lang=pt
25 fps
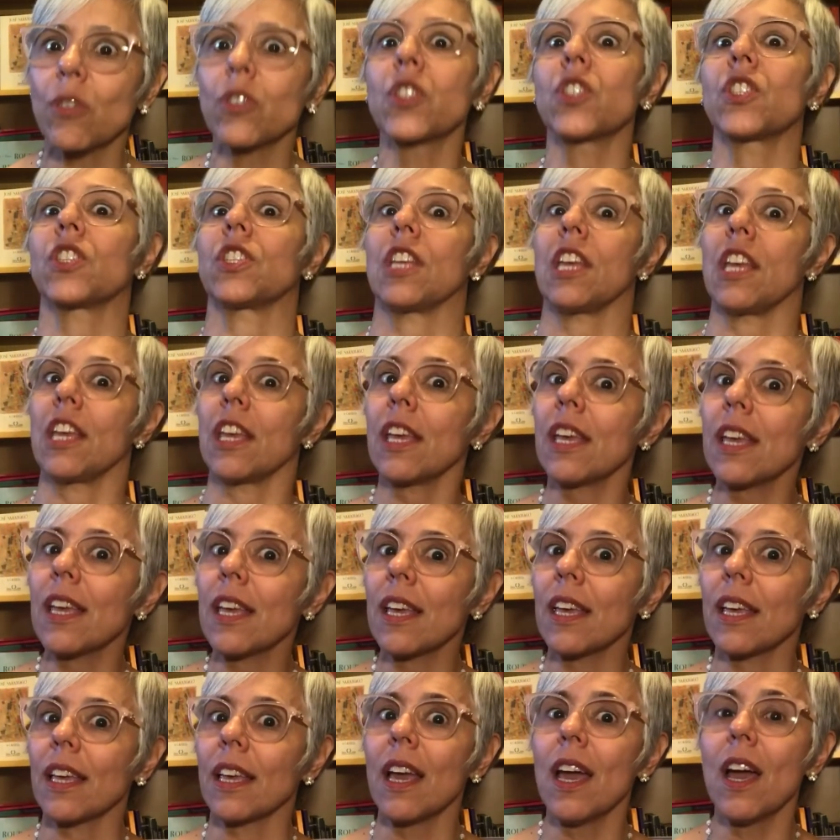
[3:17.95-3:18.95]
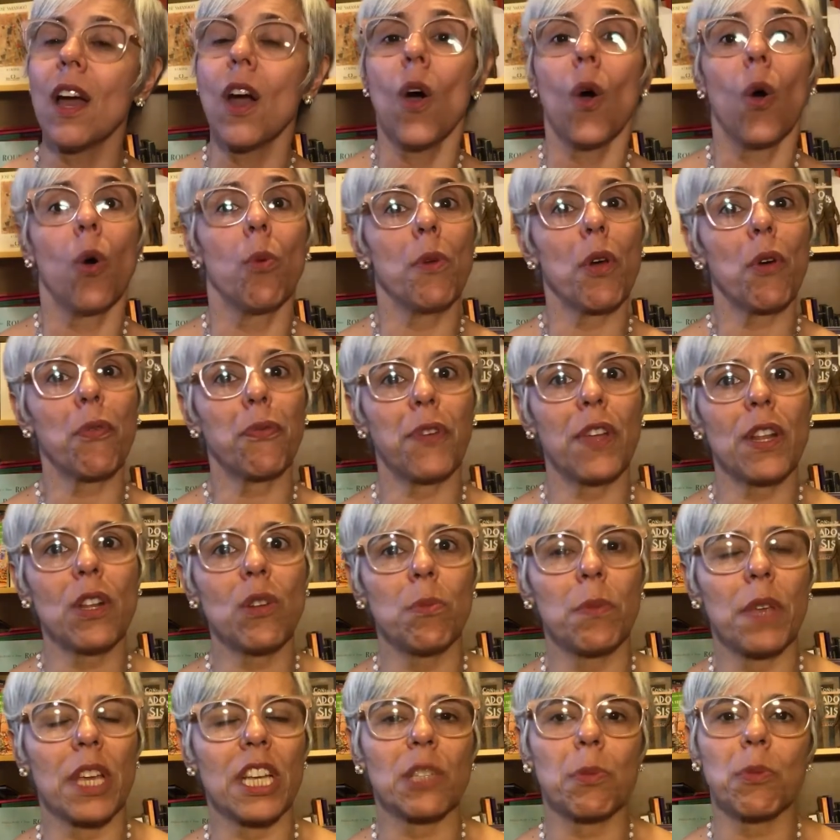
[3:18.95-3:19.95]
Sim, o meu filho
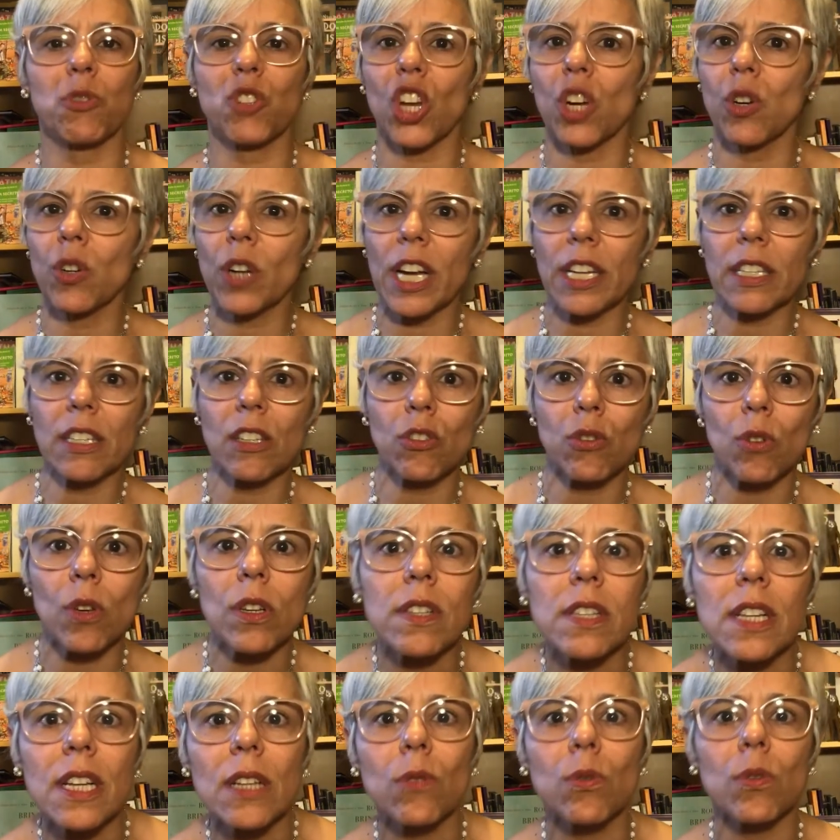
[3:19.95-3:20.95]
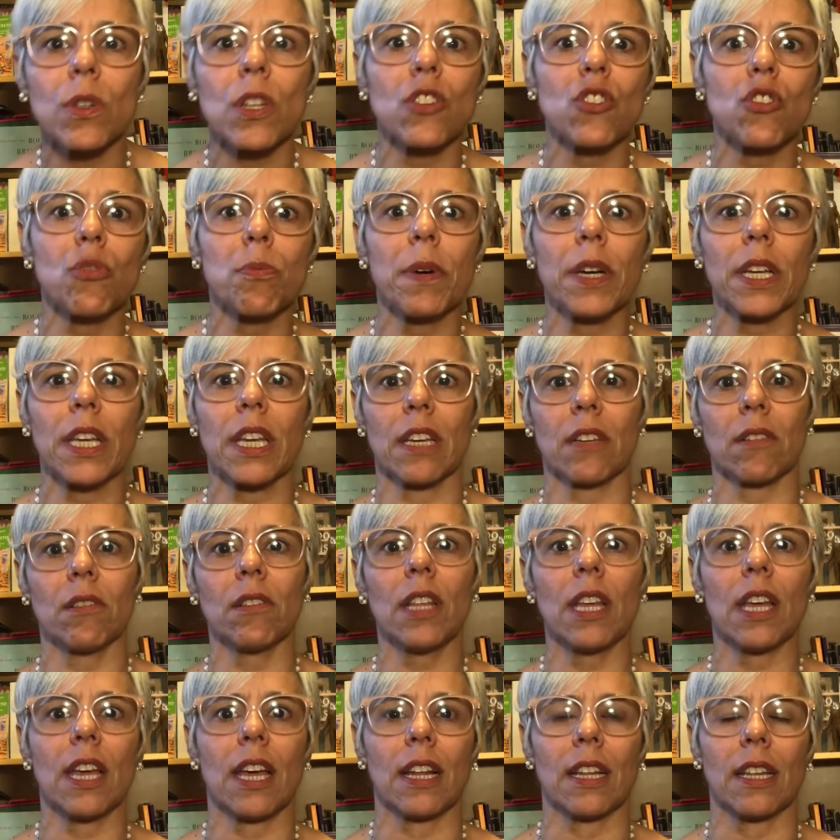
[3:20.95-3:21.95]
mesmo já organizou as leituras de banheiro
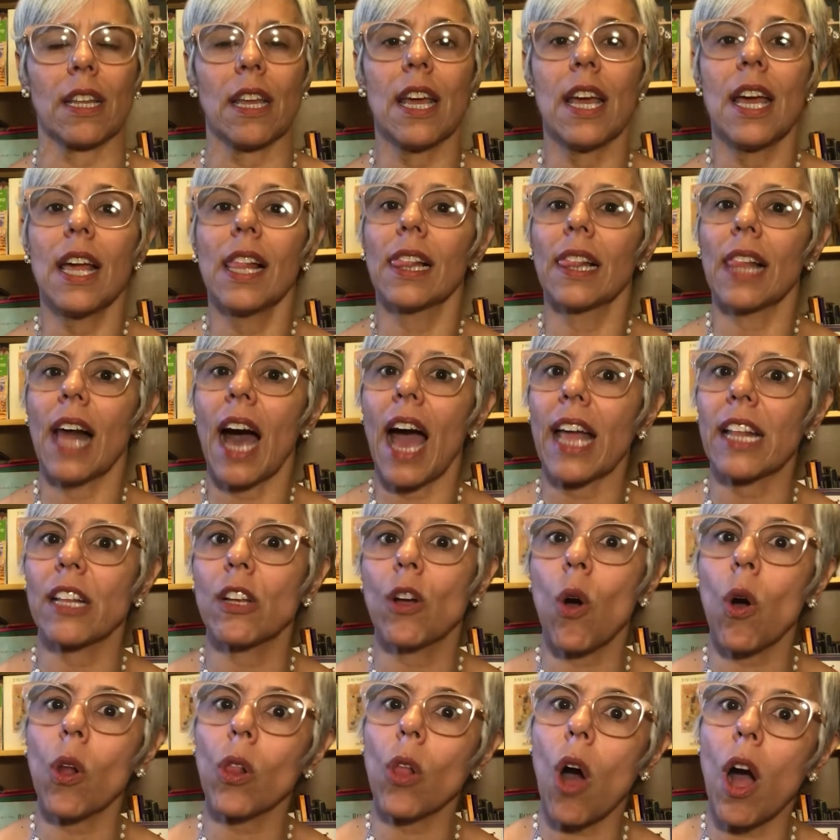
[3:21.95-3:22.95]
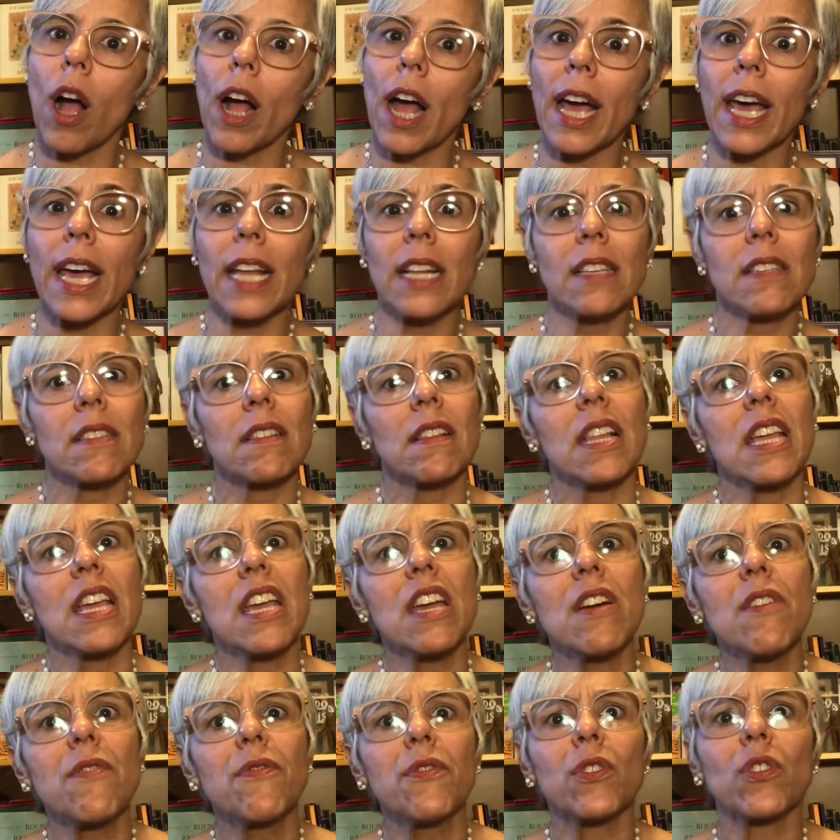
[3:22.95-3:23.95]
dele. Lá ele coloca aqueles
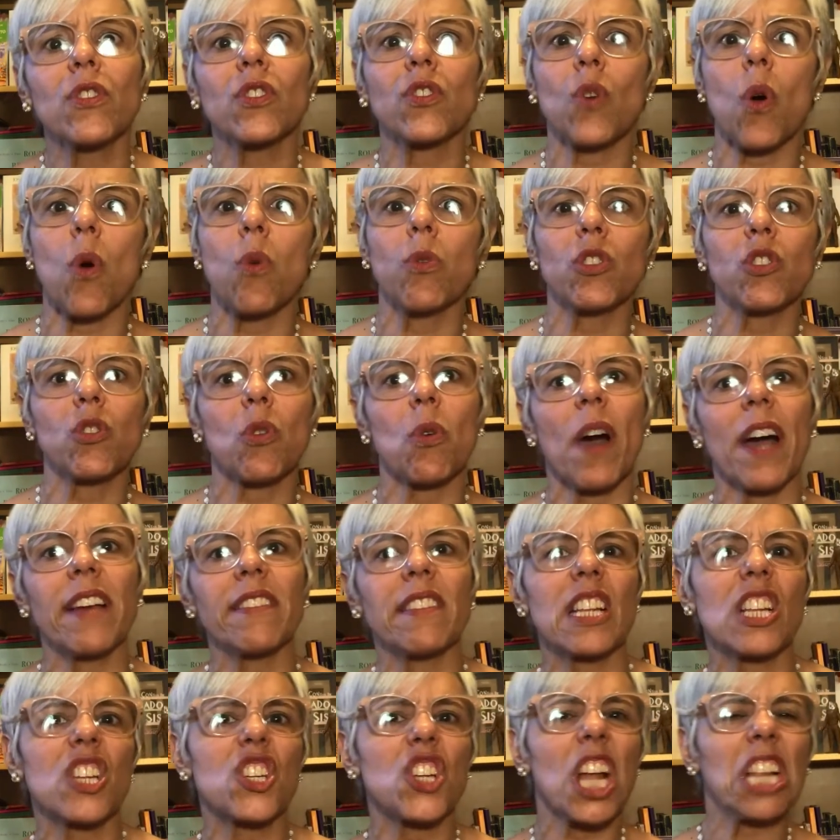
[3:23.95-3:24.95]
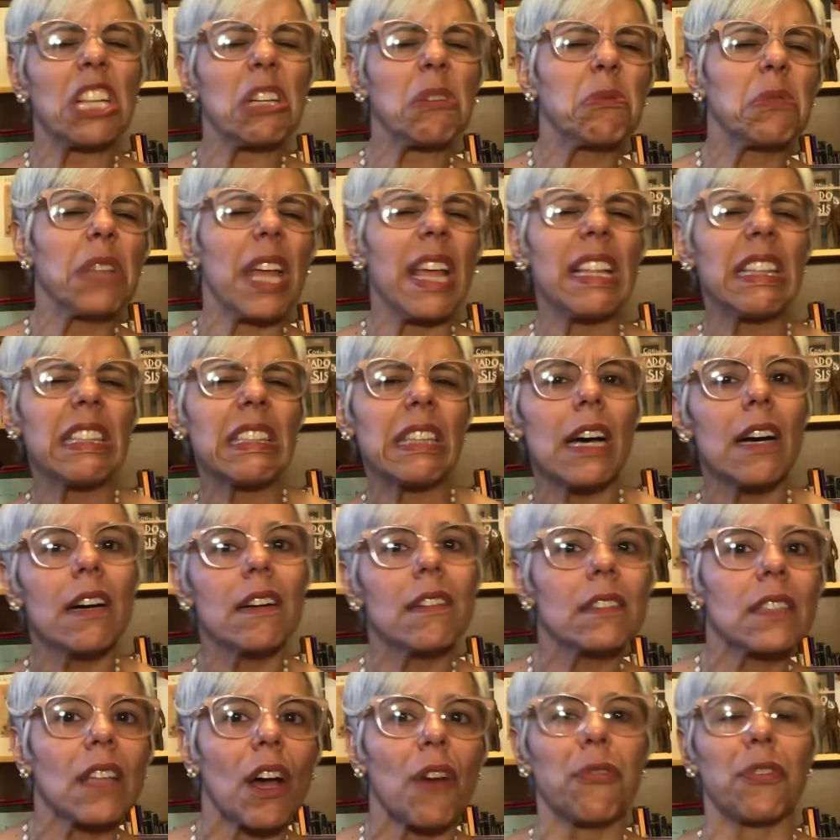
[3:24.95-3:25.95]
livros com os quais ele já não tem
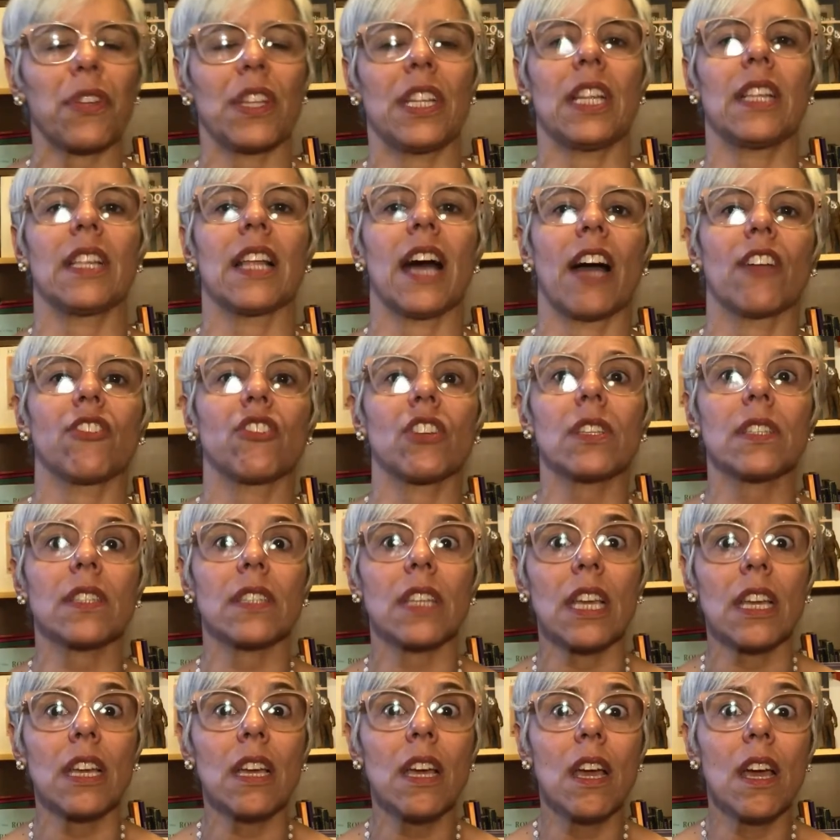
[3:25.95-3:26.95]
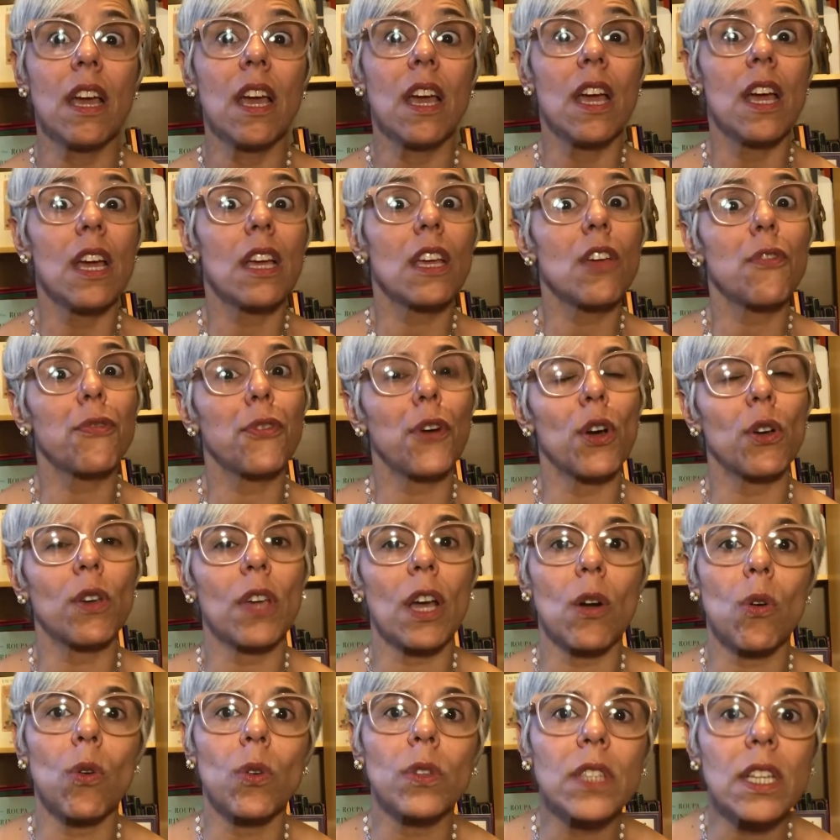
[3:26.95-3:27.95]
tanta afinidade assim, que foi o que
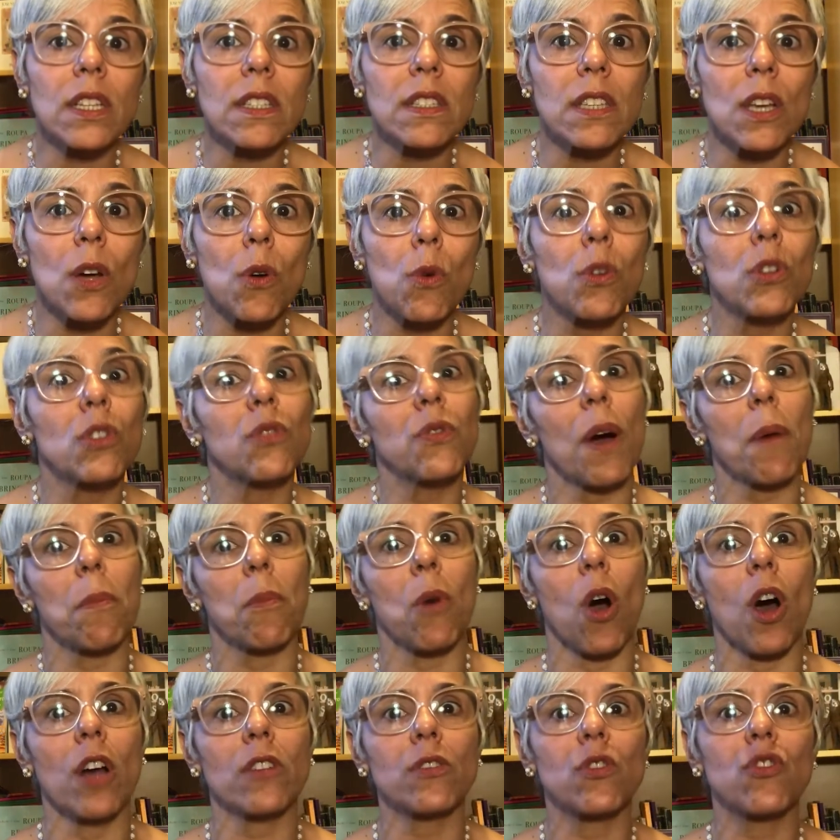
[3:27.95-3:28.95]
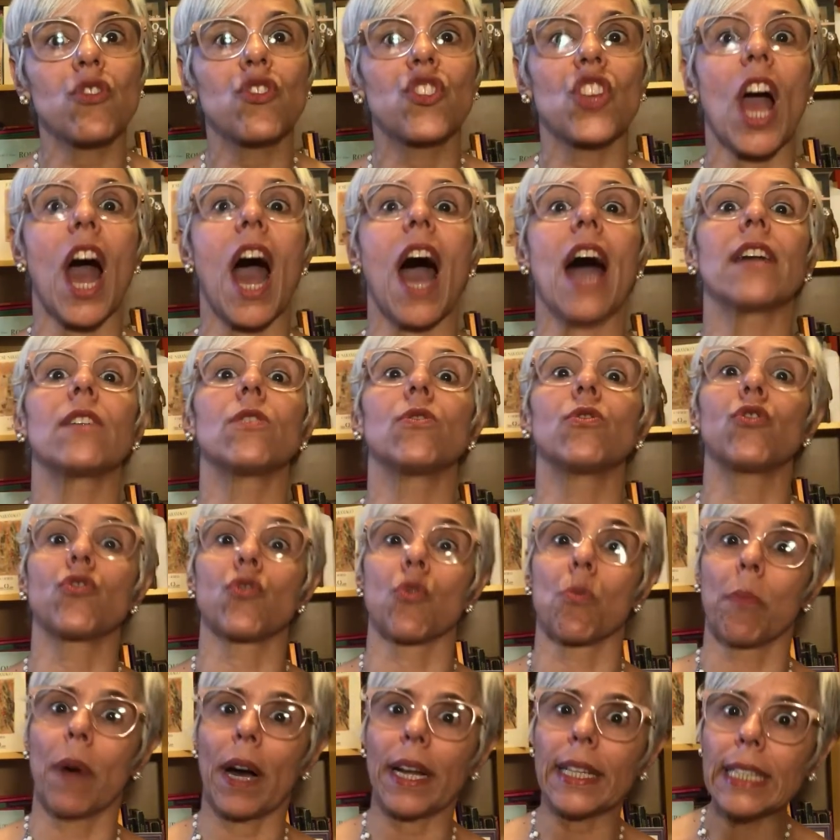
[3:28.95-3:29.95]
aconteceu com os famosos Diário de um
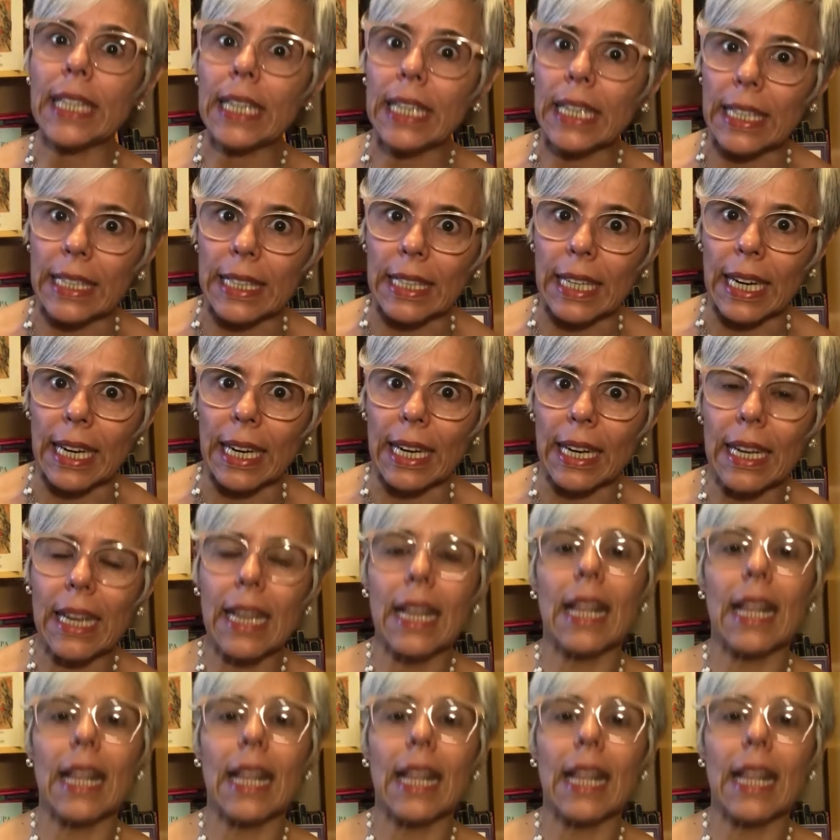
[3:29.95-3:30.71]
Banana.